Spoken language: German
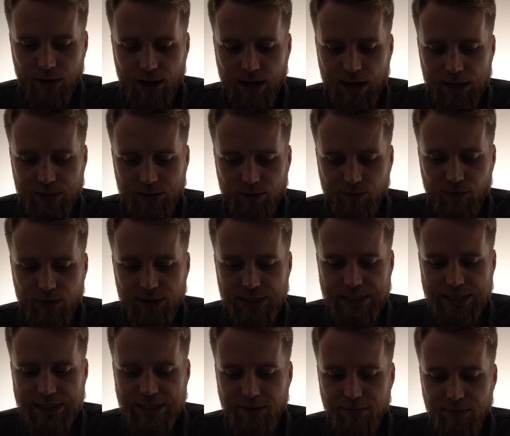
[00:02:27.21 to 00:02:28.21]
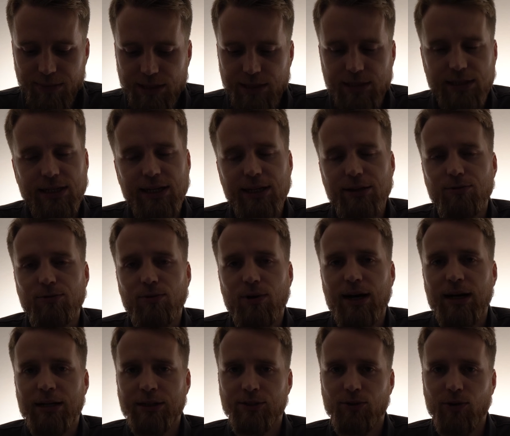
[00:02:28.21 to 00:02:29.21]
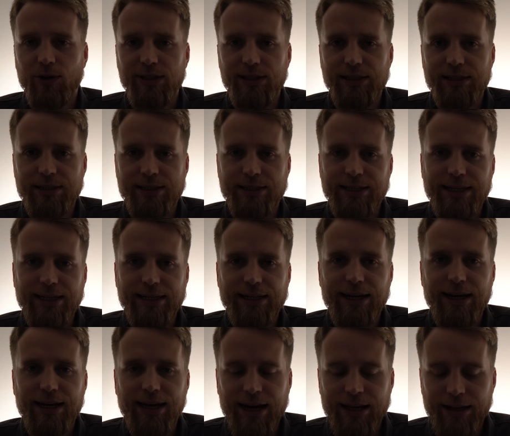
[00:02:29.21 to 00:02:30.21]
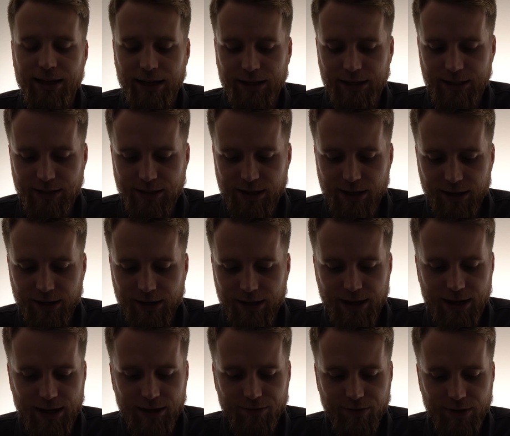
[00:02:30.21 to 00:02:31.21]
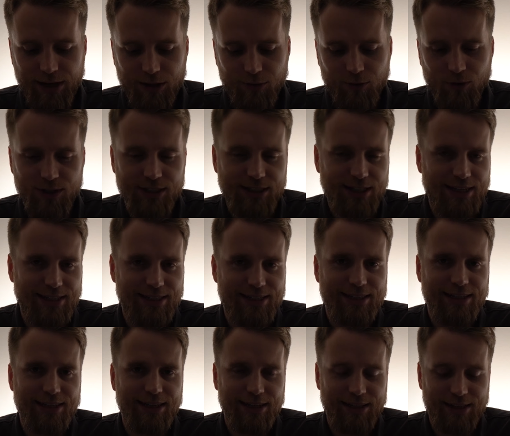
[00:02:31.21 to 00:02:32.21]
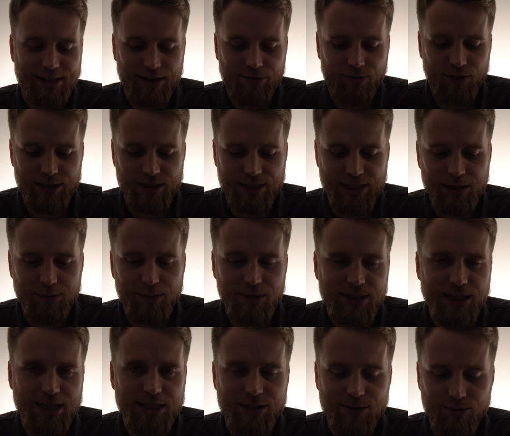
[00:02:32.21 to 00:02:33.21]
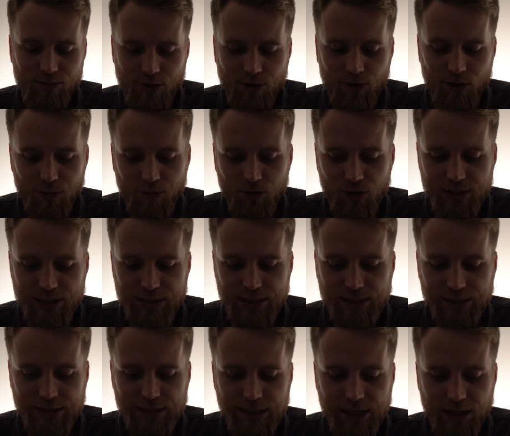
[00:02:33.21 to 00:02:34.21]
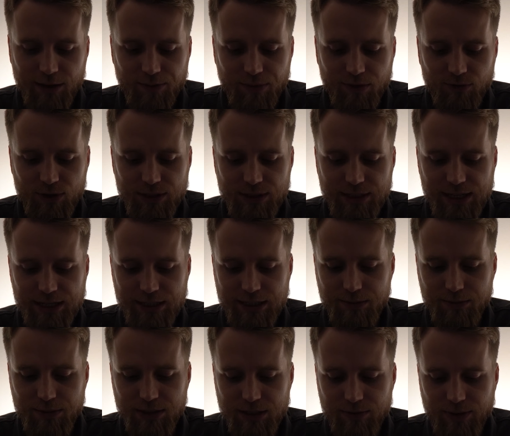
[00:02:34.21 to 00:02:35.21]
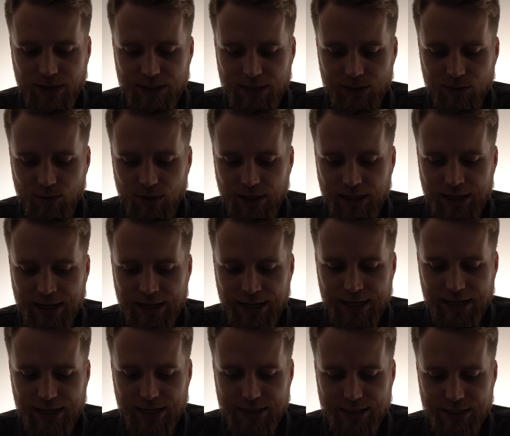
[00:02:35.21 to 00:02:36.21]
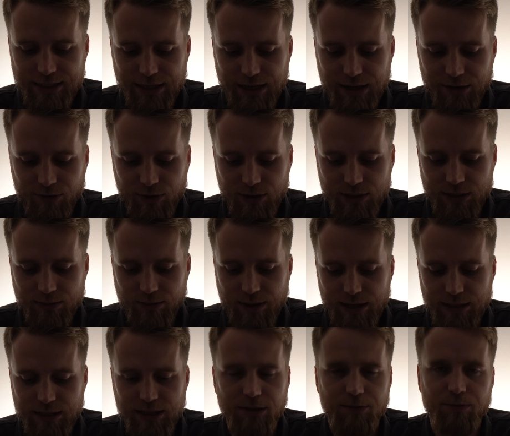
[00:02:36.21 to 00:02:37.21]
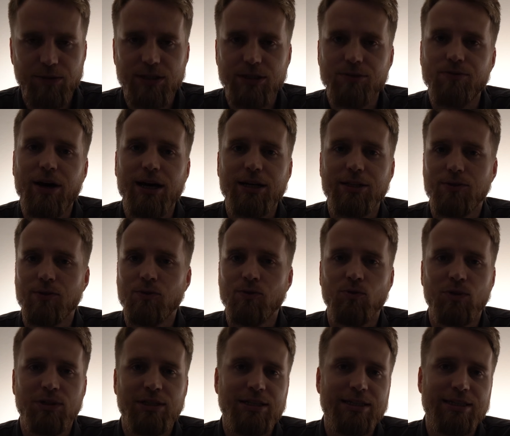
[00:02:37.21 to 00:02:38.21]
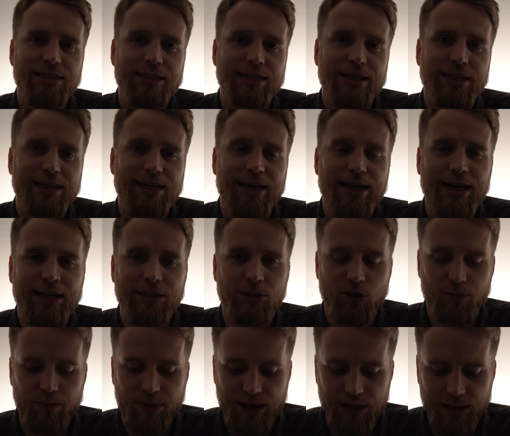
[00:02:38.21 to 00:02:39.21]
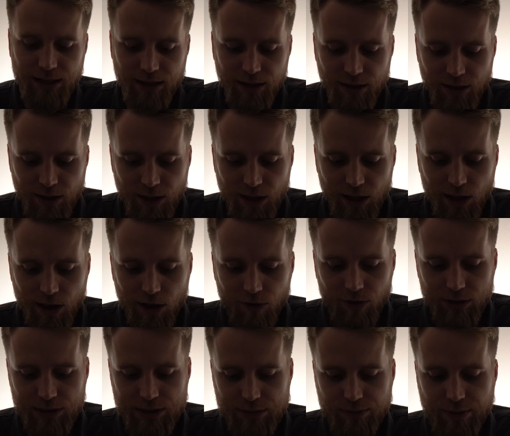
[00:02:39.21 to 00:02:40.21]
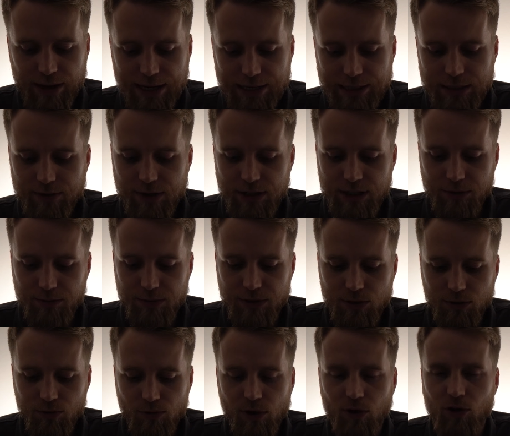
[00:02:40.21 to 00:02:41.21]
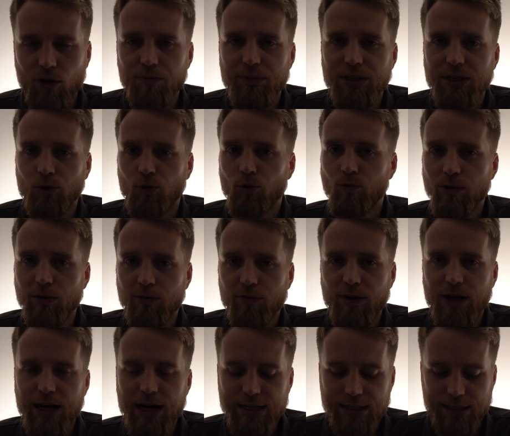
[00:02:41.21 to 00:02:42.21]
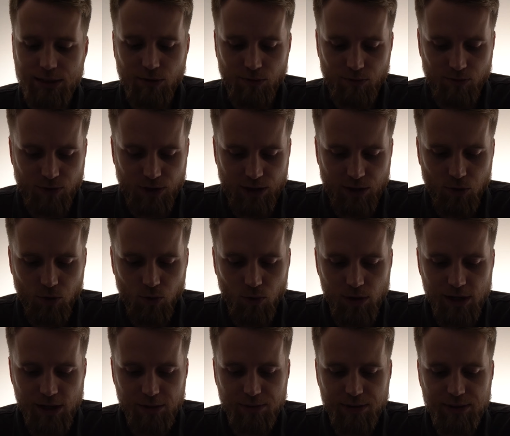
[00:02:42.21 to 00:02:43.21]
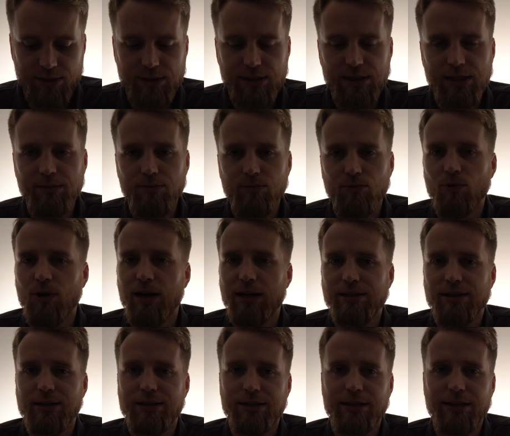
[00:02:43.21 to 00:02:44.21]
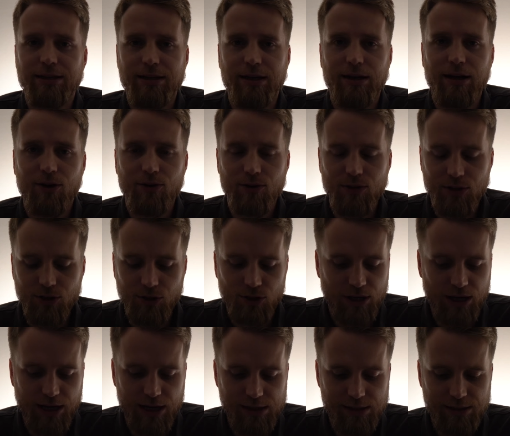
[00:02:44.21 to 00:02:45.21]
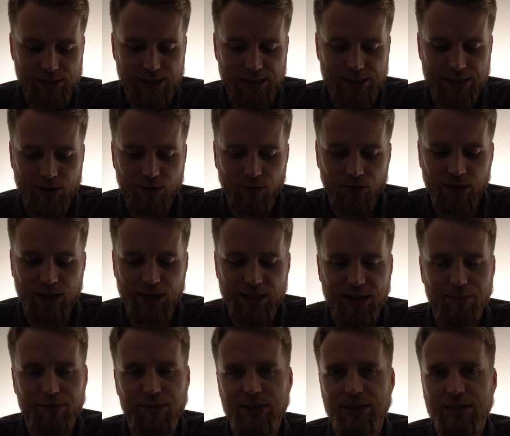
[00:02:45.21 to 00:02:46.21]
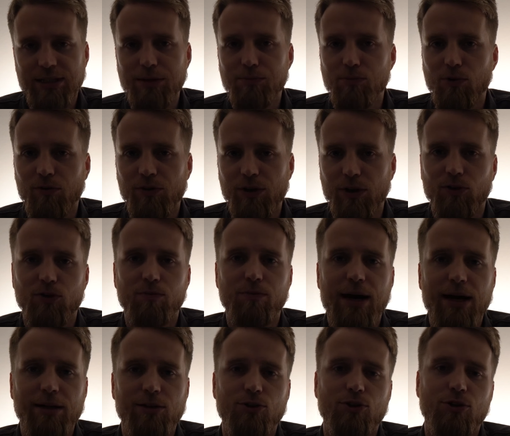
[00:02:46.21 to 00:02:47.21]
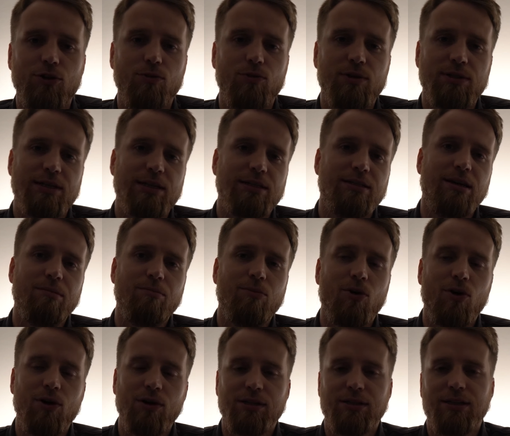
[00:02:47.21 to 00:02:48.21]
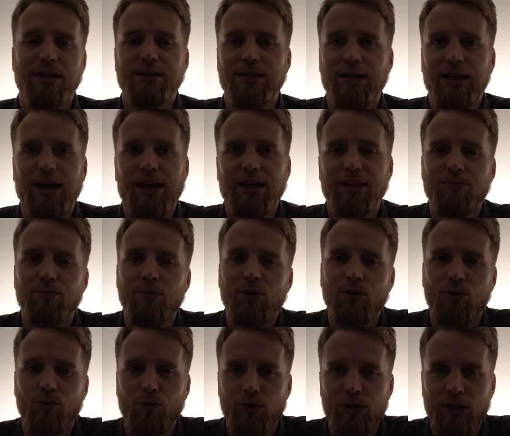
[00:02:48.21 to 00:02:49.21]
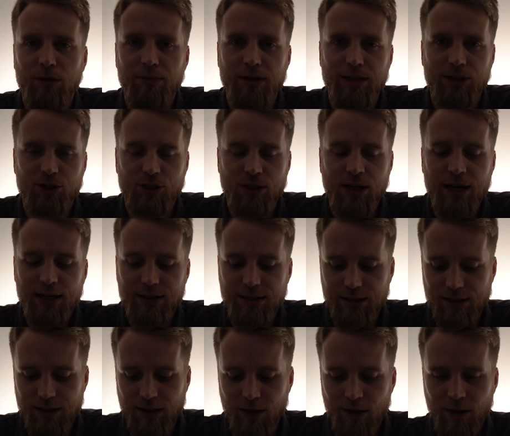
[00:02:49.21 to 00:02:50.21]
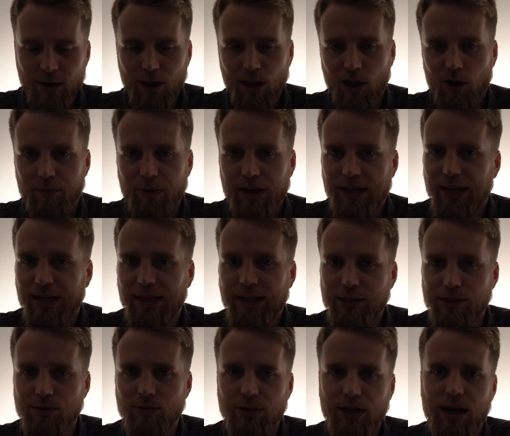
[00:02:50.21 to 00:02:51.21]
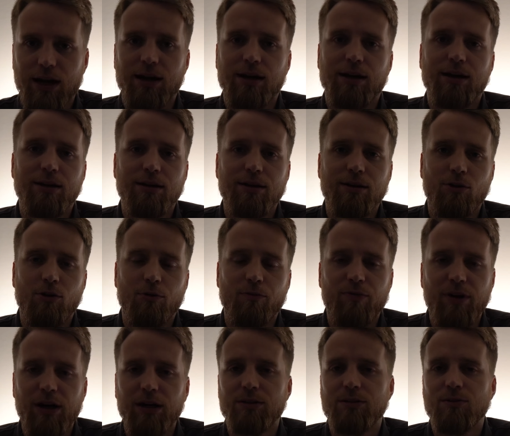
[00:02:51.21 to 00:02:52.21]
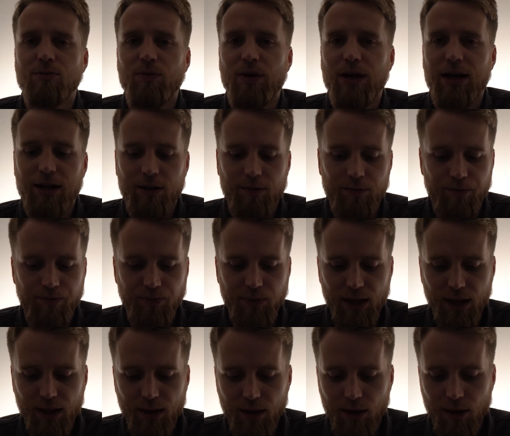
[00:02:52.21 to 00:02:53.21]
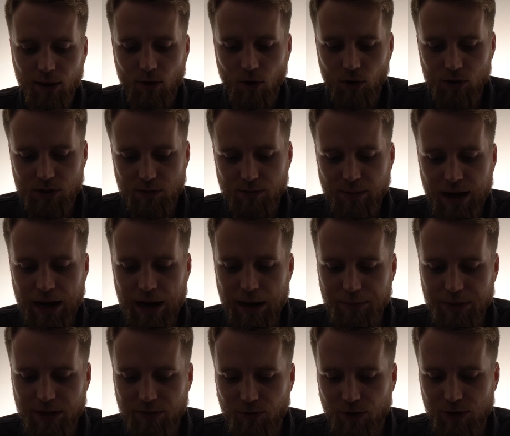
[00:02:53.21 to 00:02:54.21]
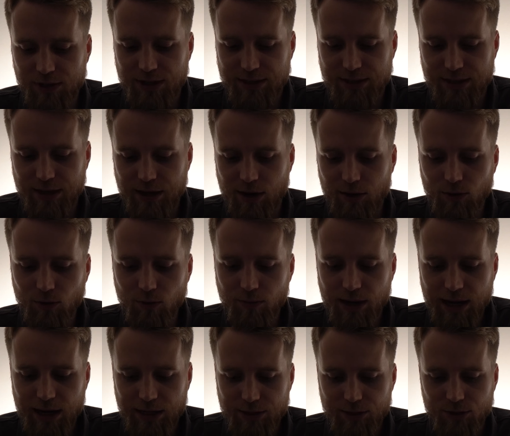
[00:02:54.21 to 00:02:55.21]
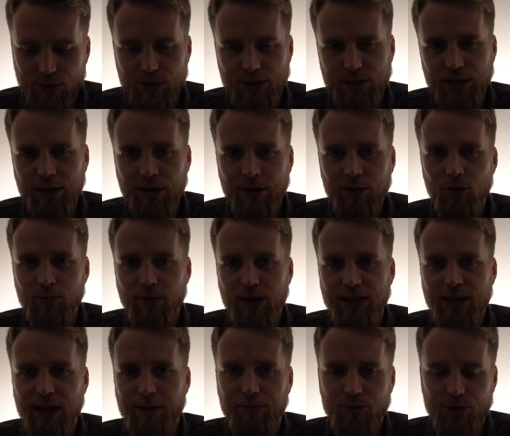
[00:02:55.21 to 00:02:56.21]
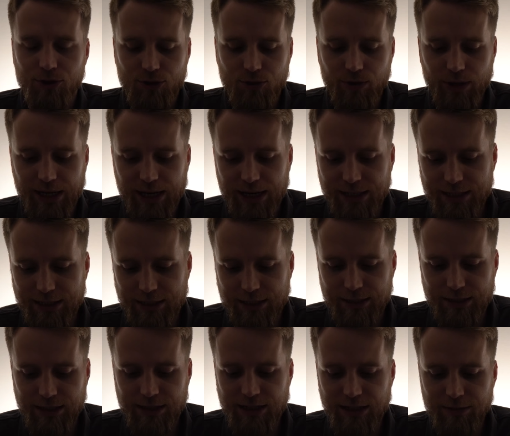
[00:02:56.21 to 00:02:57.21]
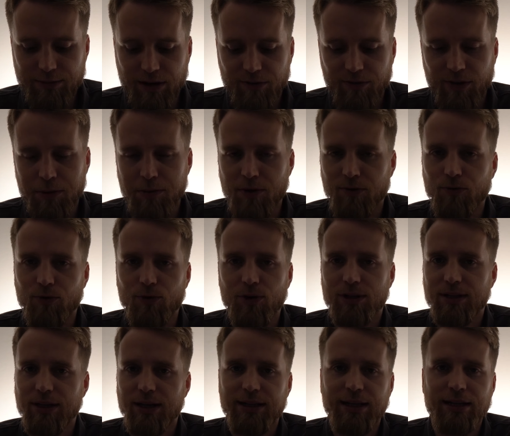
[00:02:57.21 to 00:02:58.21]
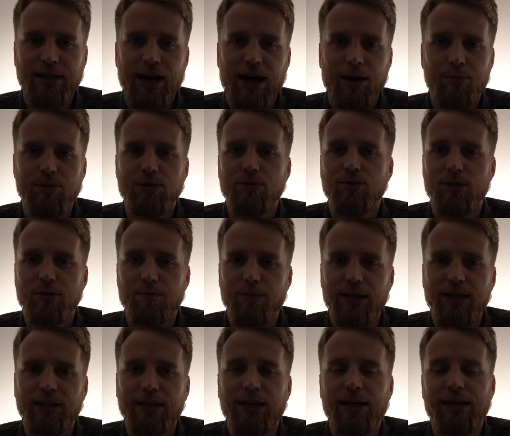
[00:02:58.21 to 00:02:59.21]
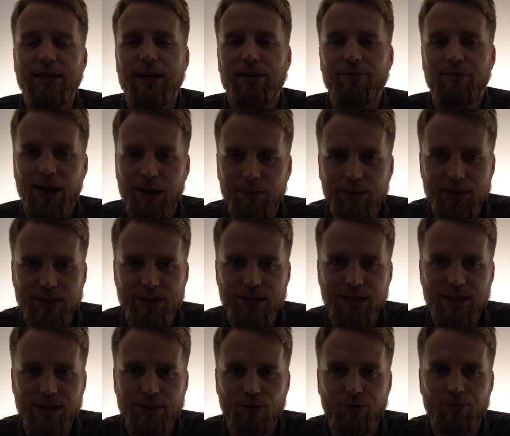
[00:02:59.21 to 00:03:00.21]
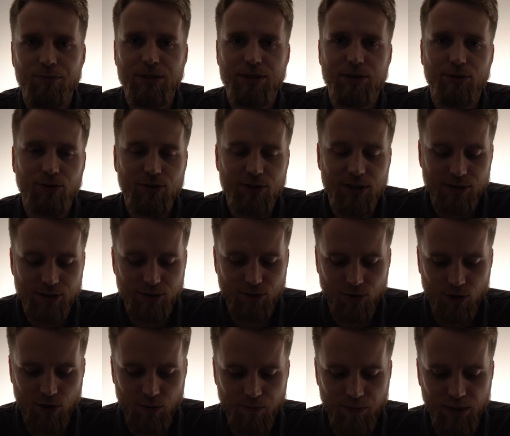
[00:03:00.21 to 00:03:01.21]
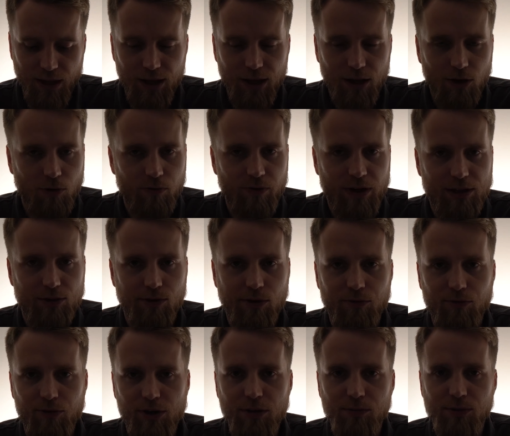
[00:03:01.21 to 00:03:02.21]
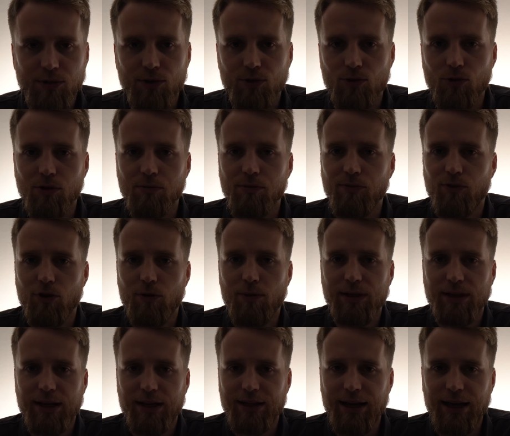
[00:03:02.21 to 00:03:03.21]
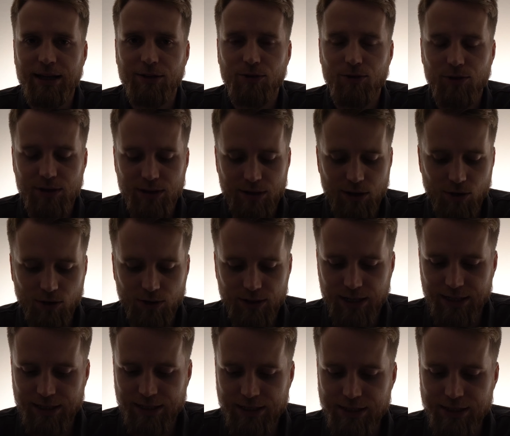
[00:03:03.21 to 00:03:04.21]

Also von 7 bis 10 Uhr soll die 10er Energietanken geladen werden, von, 16, äh, von 10 bis 16 Uhr kommt konzentrieren, von 16 bis 20 Uhr lesen, von 20 bis 22 Uhr die Zähne entspannen, von 22 bis 0 Uhr kommt die Ruhephase und von 0 bis 7 Uhr ist das Licht dann ausgeschaltet und geht dann bis 7 Uhr wieder automatisch los, dass ihr morgens dann direkt mit kühlerem Licht startet, um Energie zu tanken, um wach zu werden und zum Abend hin wird das dann automatisch über die App gesteuert, dass das Licht immer wärmer wird. Denn abends nutzt man in der Regel ja wärmeres Licht, um ein bisschen runterzukommen und eventuell einen Film zu gucken, bevor man dann endgültig auch dann